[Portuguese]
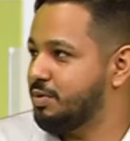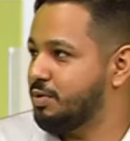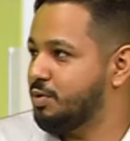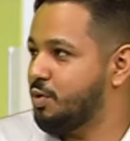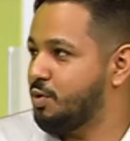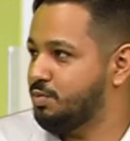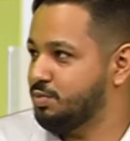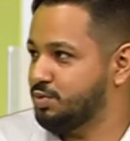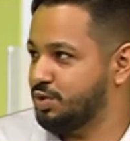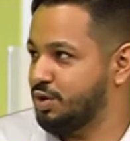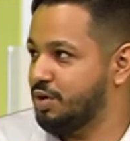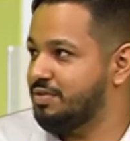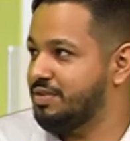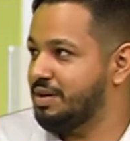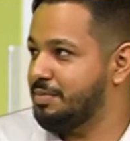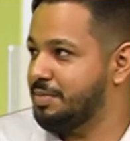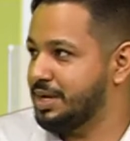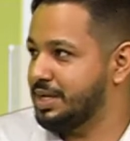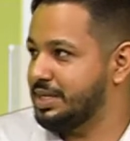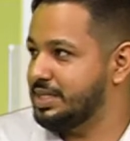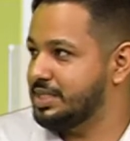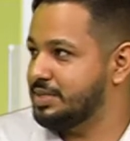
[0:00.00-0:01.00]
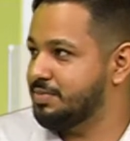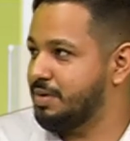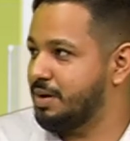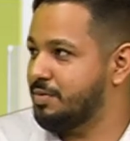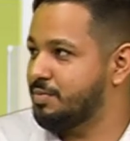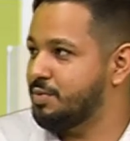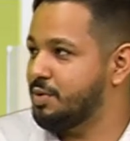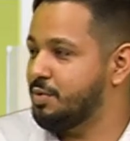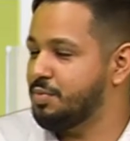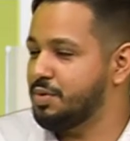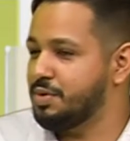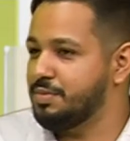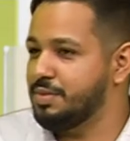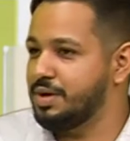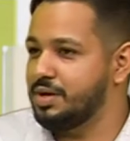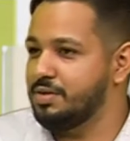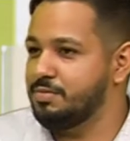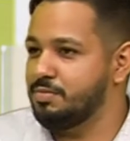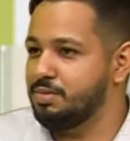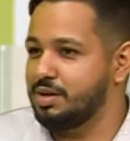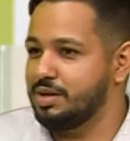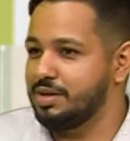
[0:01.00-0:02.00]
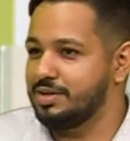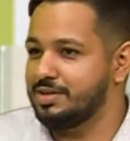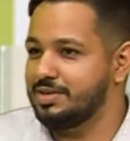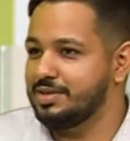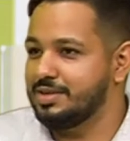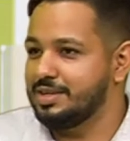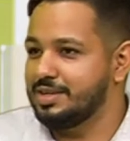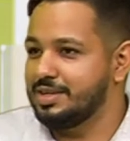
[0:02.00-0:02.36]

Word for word: como jovem aprendiz para o meu primeiro emprego.